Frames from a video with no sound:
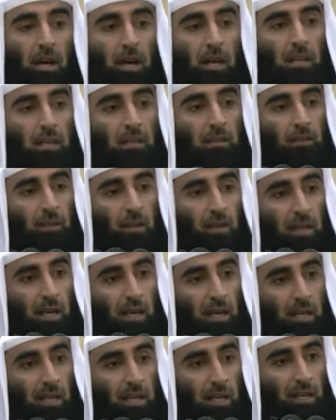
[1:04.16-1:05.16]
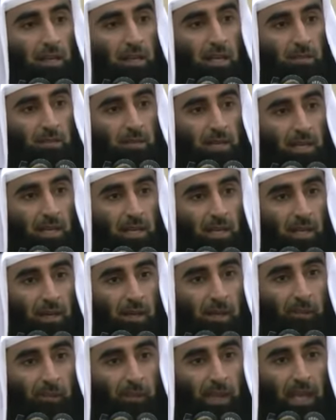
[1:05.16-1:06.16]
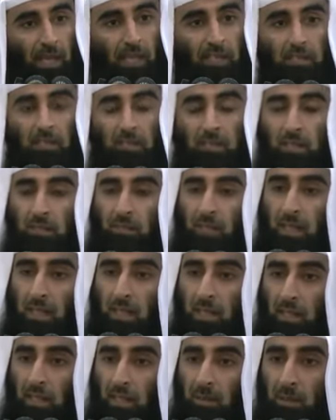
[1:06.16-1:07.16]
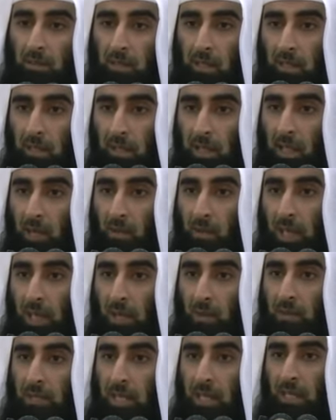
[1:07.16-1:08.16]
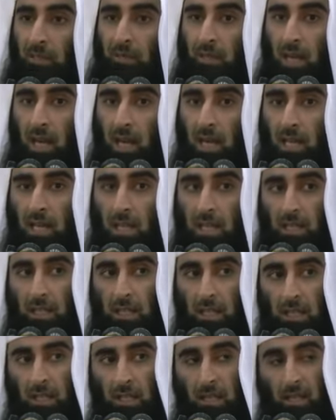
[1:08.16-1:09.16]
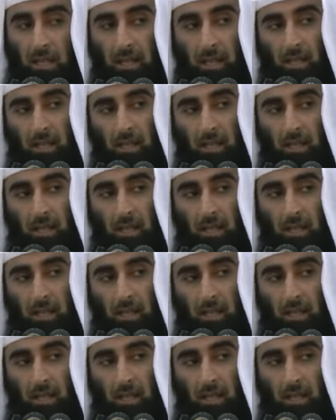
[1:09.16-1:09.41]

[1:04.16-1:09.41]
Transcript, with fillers: هذه الفضائل العظيمة التي جمعها النبي صلى الله عليه وسلم في هذا الحديث